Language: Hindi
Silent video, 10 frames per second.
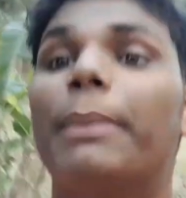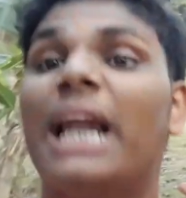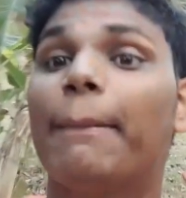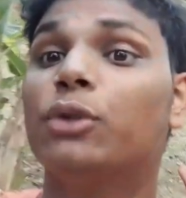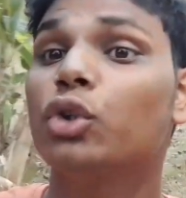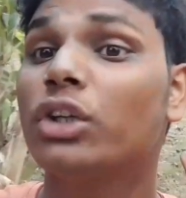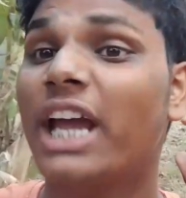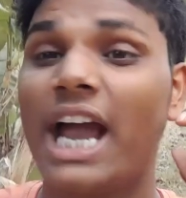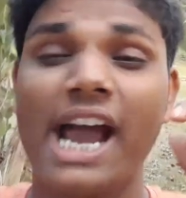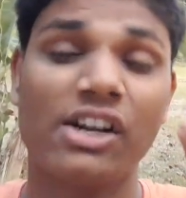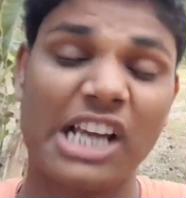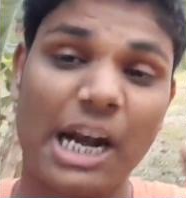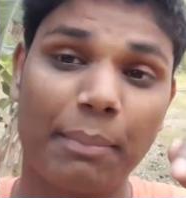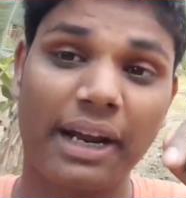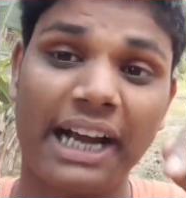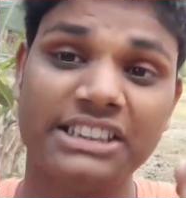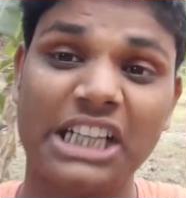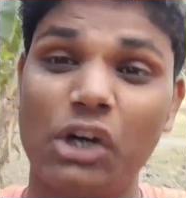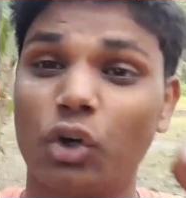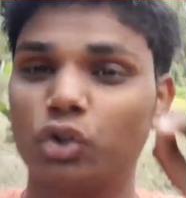पहले आप जो जो नया आया चैनल पर गाइस
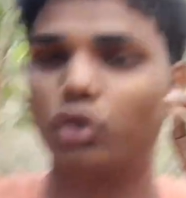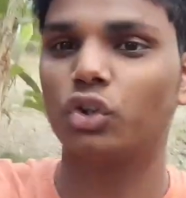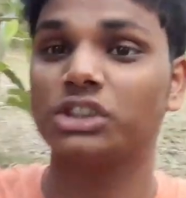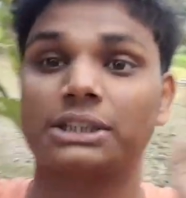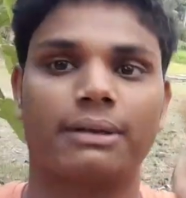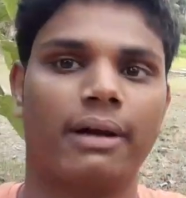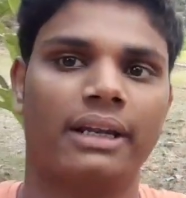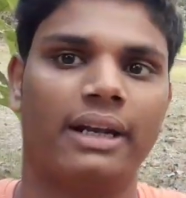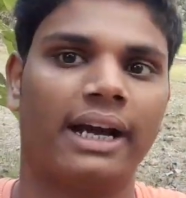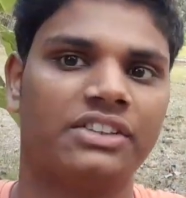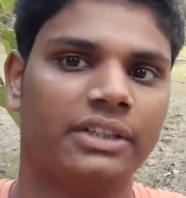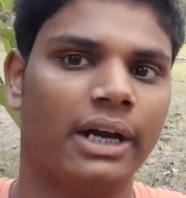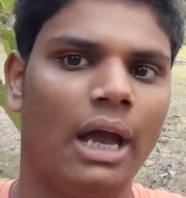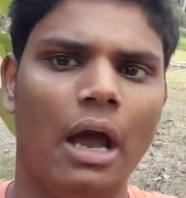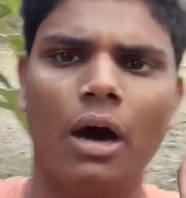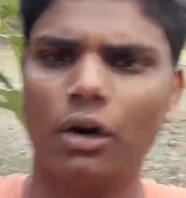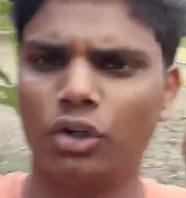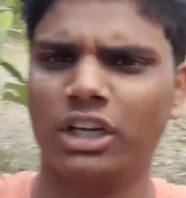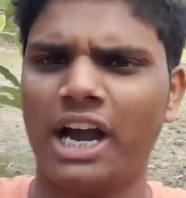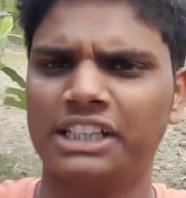चैनल को जरूर जरूर सब्सक्राइब कर देना गाइस ठीक है और
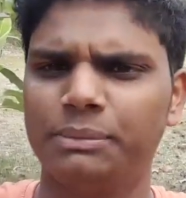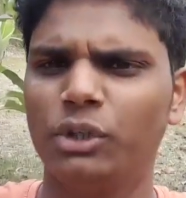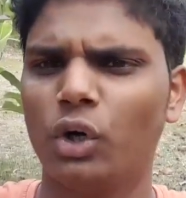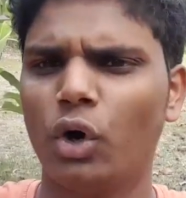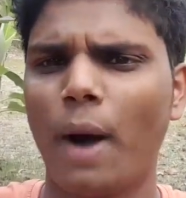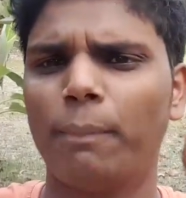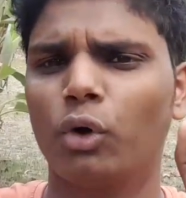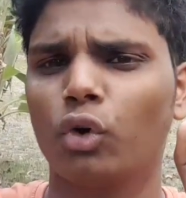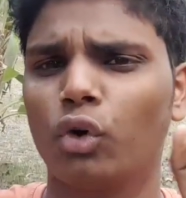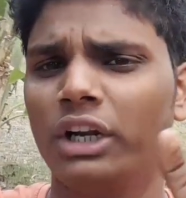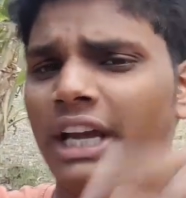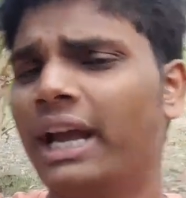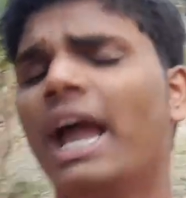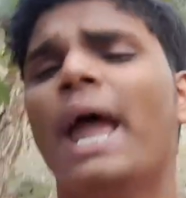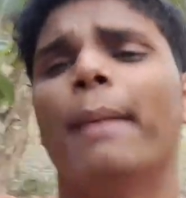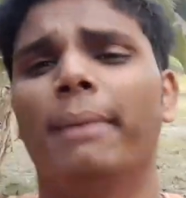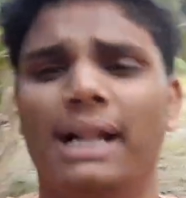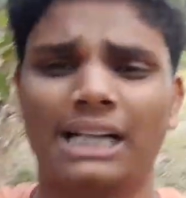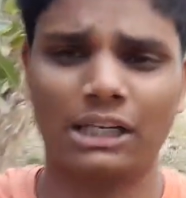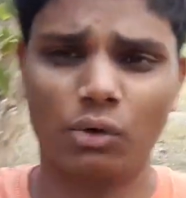रोज गाइस वीडियो आप लोगों को लिए मैं
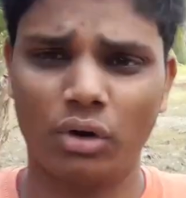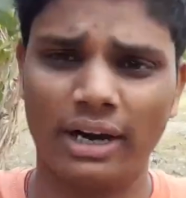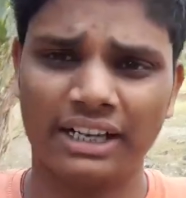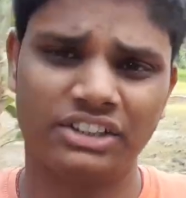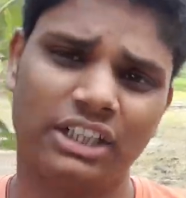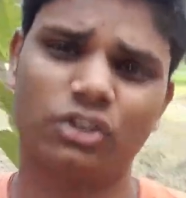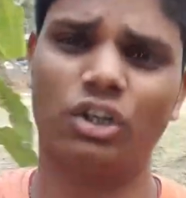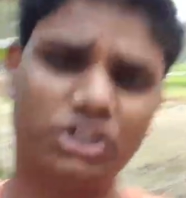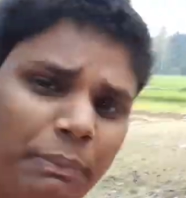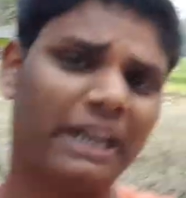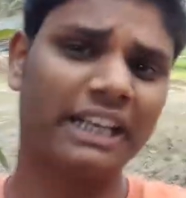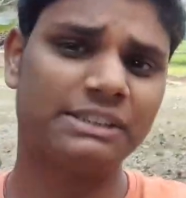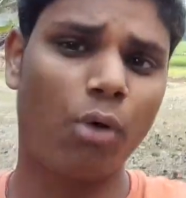लाता रहूँगा गाइस ठीक है चलो बिगिन दिस